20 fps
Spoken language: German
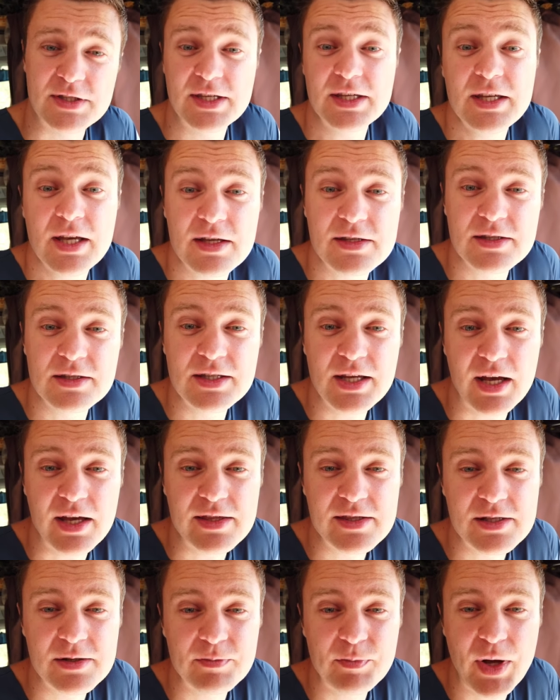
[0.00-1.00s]
Wie sicher sind die
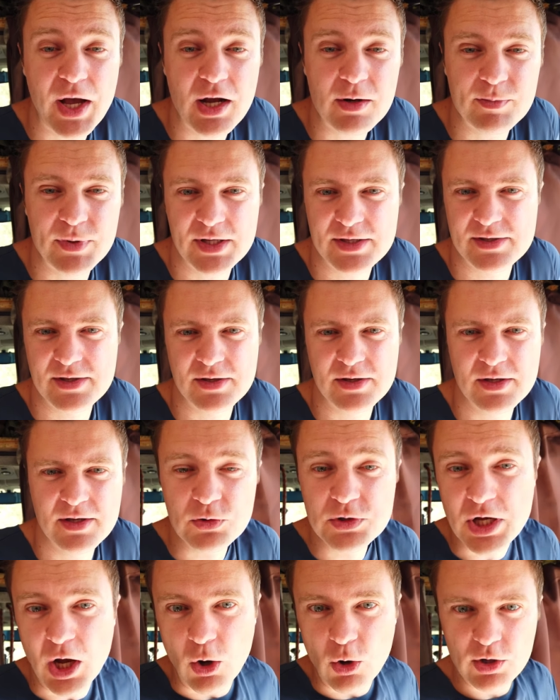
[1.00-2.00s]
einzelnen Parkplätze?
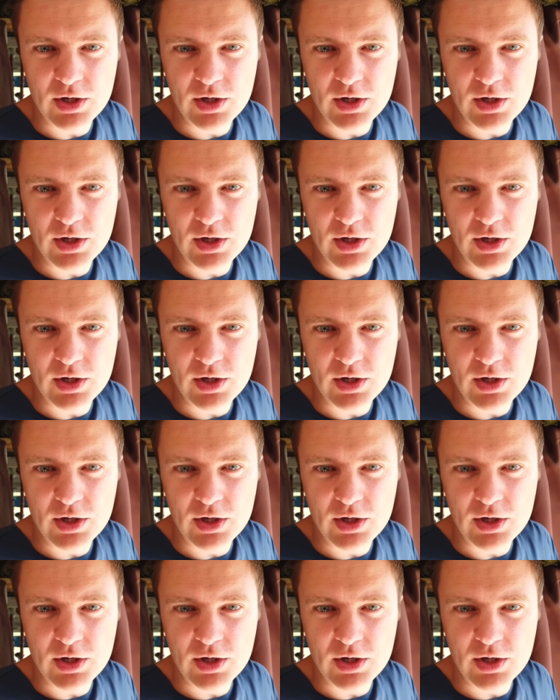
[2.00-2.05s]
Und